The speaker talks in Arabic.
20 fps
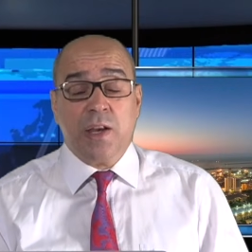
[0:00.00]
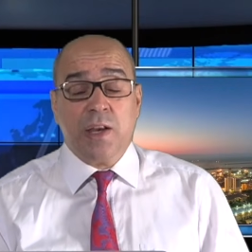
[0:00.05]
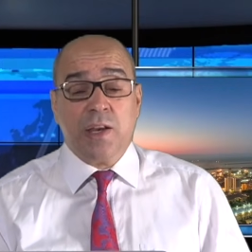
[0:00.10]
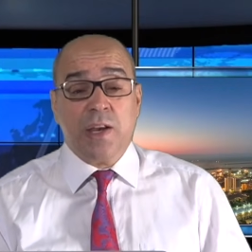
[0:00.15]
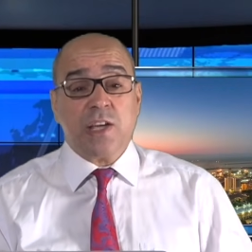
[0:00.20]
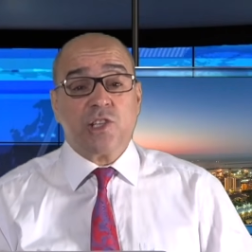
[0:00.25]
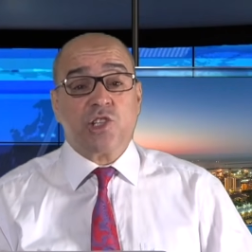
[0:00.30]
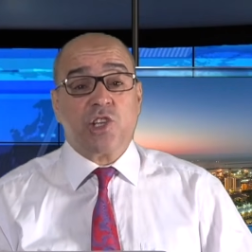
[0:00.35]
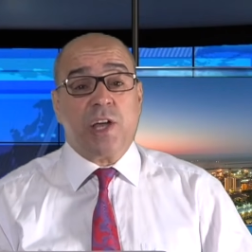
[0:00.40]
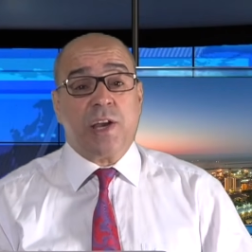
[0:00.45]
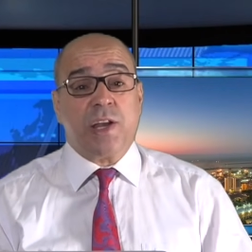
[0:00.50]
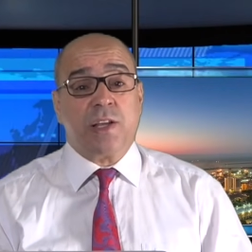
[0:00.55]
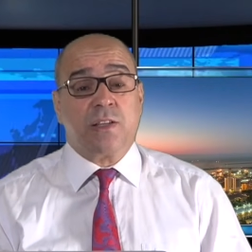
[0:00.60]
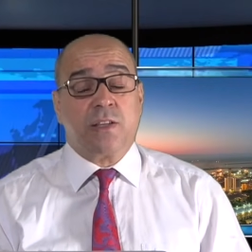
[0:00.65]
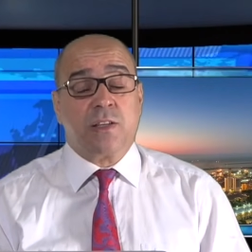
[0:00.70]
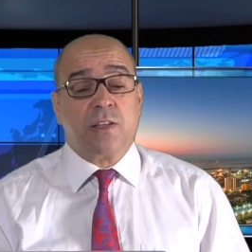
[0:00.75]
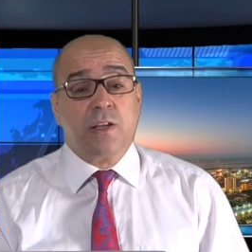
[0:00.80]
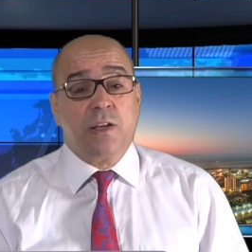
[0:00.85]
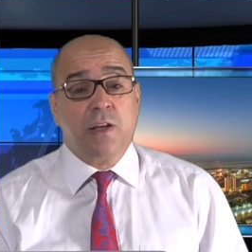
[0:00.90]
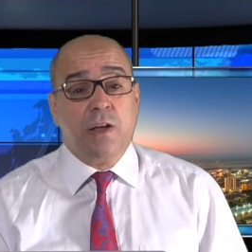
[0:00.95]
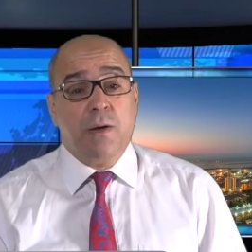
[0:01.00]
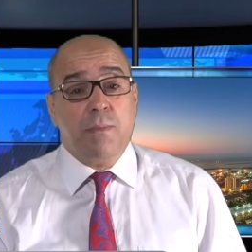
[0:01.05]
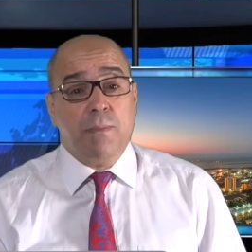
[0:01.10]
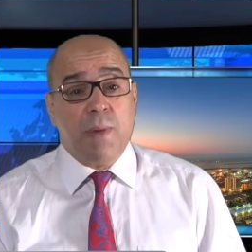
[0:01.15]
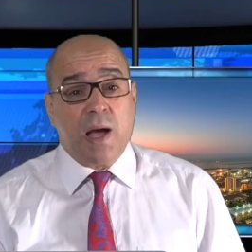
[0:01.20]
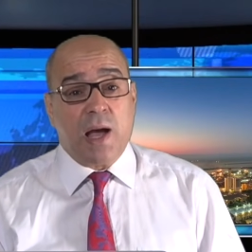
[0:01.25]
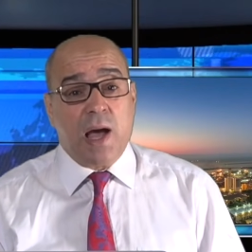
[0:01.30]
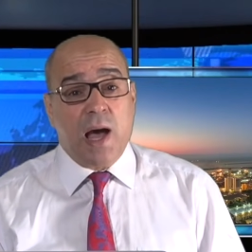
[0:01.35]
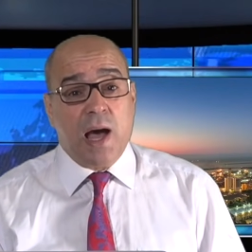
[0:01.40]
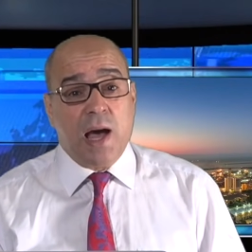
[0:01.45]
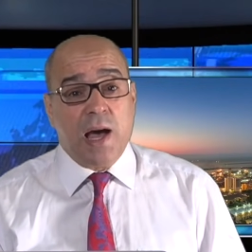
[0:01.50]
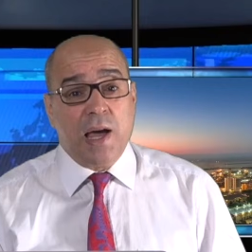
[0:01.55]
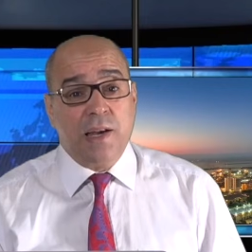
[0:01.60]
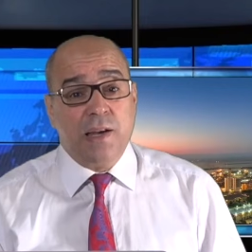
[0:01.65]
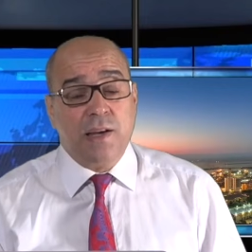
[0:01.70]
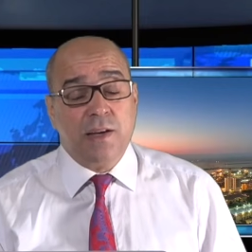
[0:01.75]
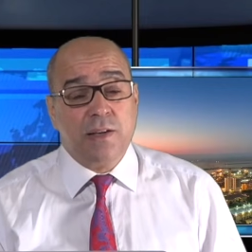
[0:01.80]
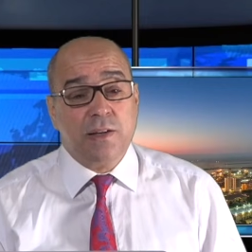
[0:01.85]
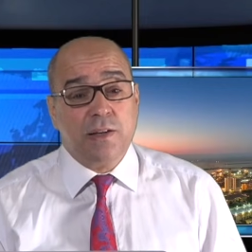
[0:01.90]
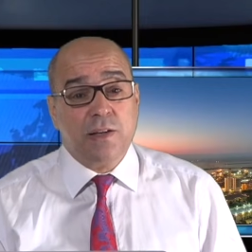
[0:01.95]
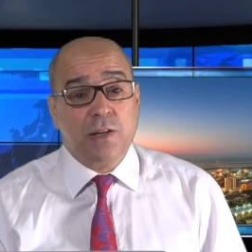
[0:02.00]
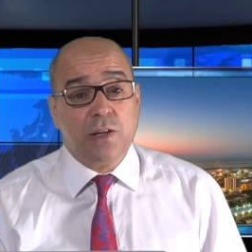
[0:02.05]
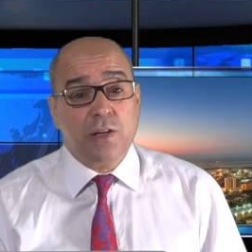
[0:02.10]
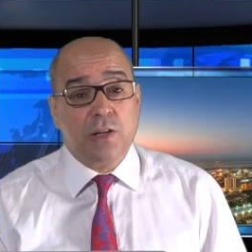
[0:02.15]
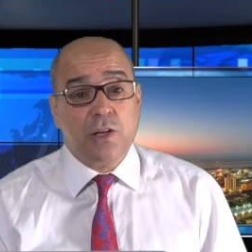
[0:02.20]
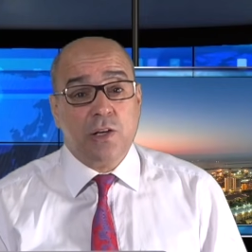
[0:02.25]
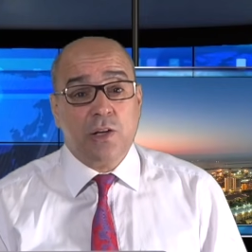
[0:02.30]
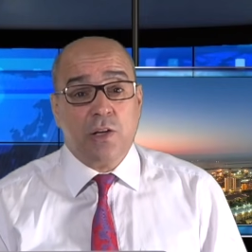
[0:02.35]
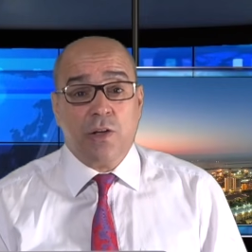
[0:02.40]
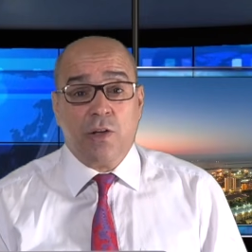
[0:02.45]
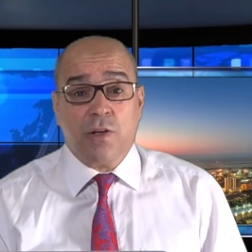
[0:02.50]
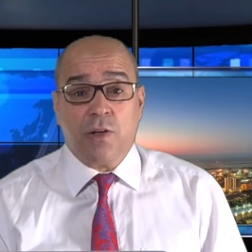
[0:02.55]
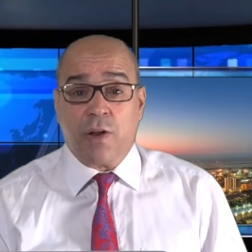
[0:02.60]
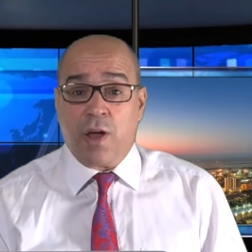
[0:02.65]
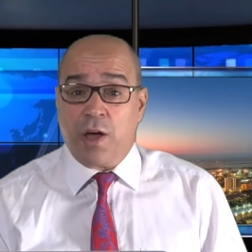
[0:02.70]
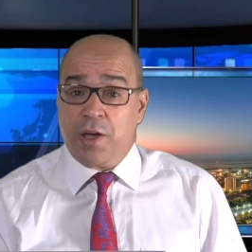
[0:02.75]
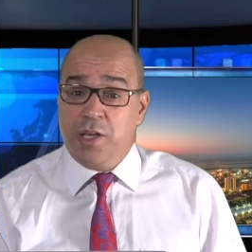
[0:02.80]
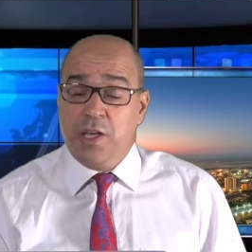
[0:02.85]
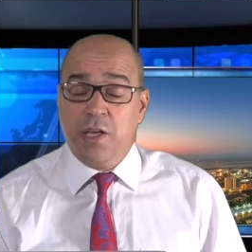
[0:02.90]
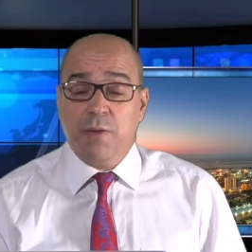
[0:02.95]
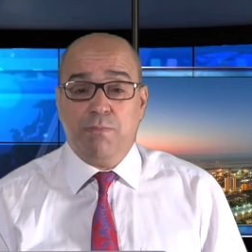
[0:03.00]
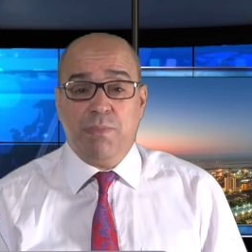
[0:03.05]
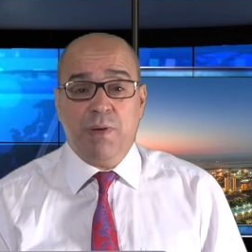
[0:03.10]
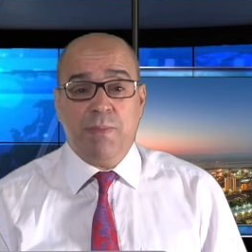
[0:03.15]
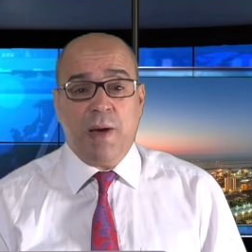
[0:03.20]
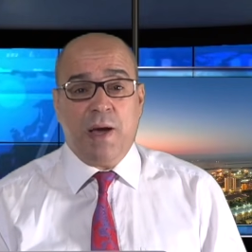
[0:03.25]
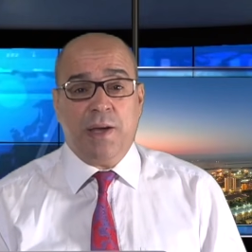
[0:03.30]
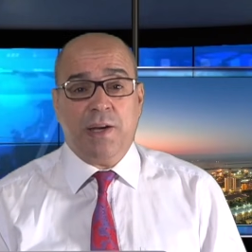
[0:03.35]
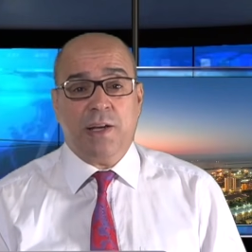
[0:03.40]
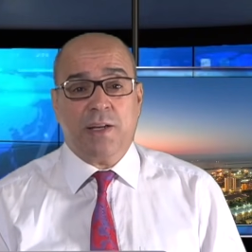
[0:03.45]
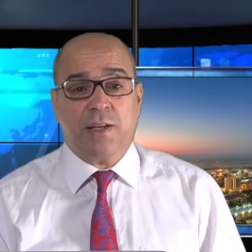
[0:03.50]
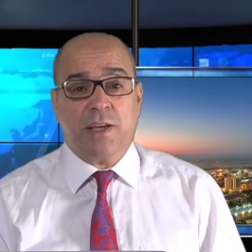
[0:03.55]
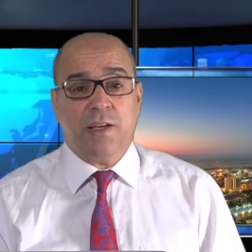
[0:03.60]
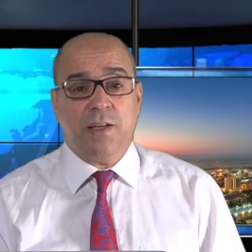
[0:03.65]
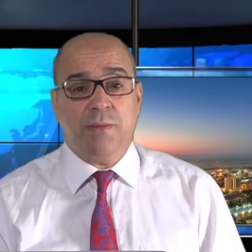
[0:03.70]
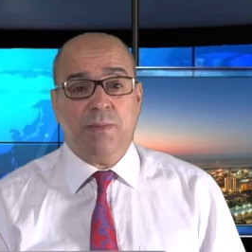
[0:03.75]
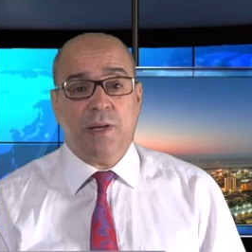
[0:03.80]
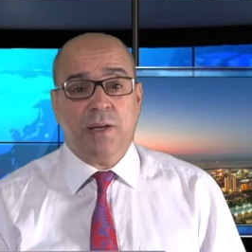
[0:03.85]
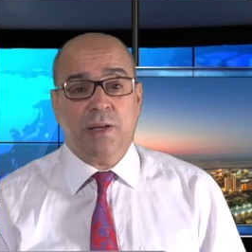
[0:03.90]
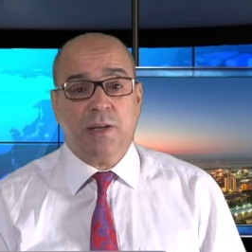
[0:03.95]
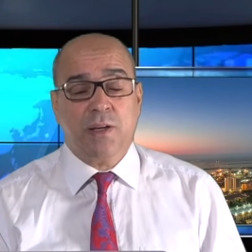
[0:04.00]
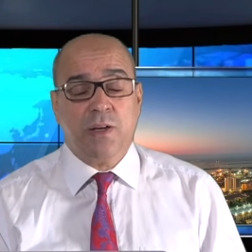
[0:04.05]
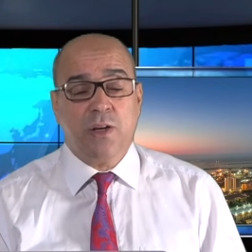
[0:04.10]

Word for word: نشرت مقال رهيب بمعنى الكلمة